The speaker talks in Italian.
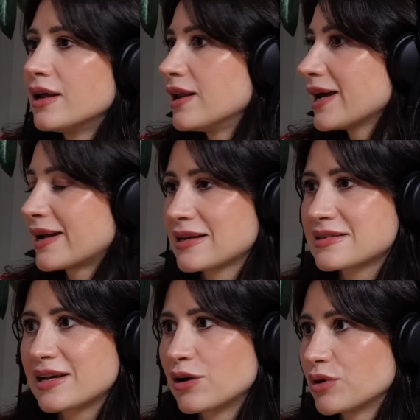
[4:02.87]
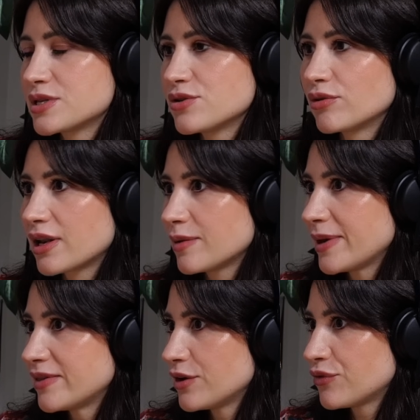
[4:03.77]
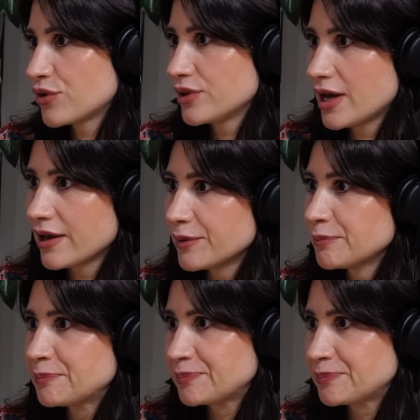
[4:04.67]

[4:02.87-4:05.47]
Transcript: la classica equazione a ripetere freudiana.